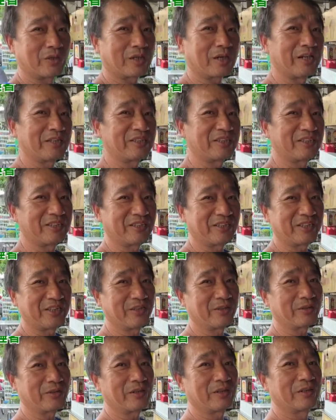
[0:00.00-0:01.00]
我开始
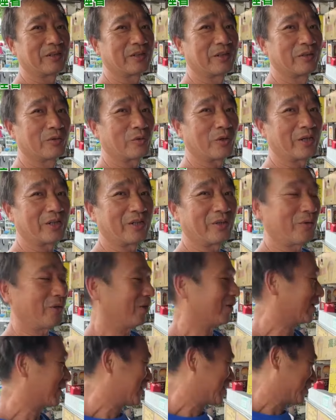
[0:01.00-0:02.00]
困了
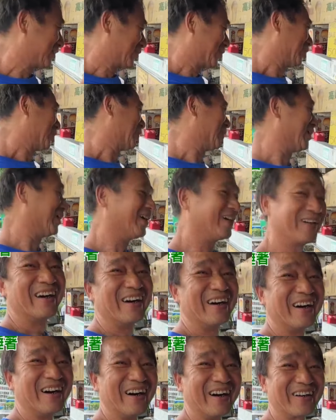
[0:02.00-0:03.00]
我开始困
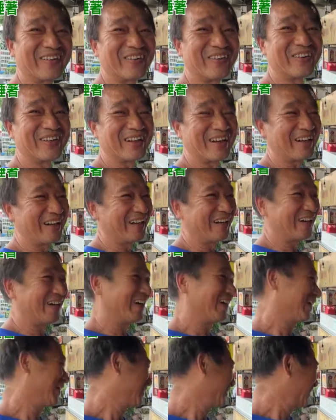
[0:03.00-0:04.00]
啦，困
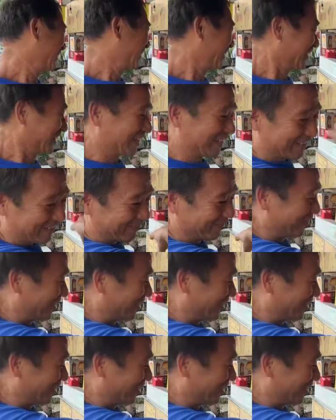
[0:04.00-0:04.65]
到面